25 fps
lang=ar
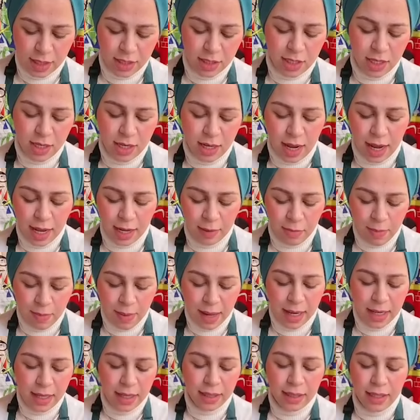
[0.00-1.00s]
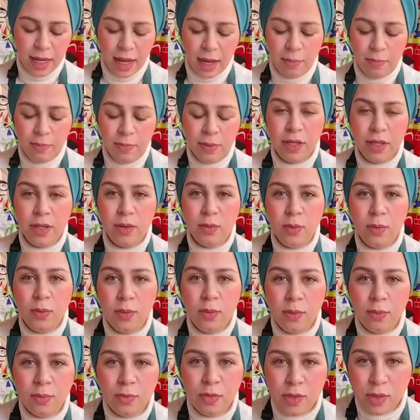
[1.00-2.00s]
الحجم بقى اللي احنا حابينه
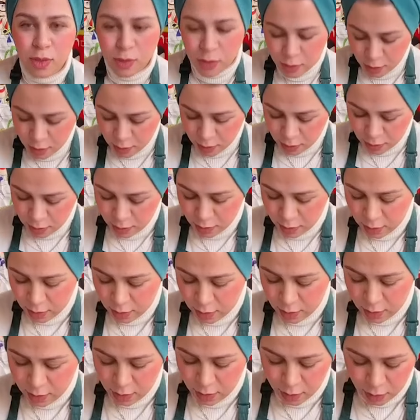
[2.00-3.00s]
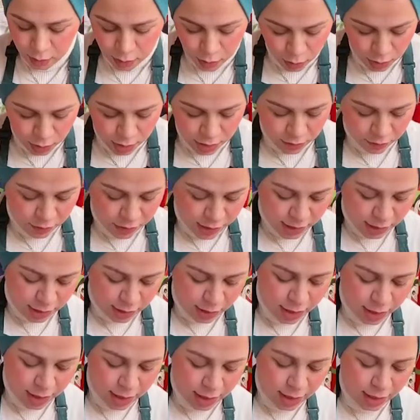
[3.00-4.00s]
بصوا ونرص في
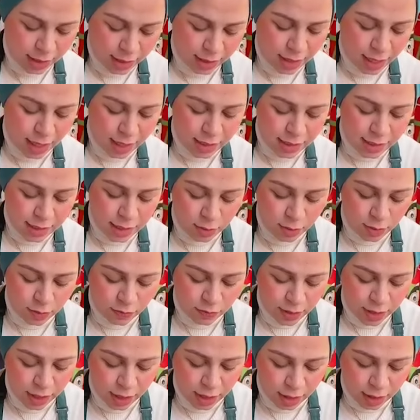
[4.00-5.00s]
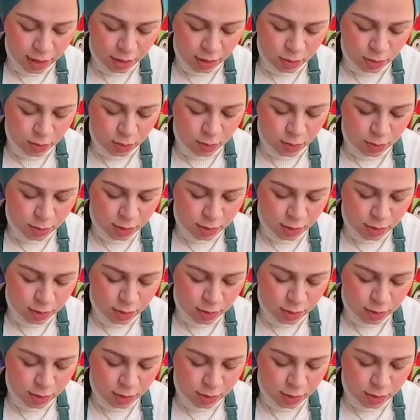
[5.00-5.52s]
الصينيه اللي احنا هنسوي فيها على طول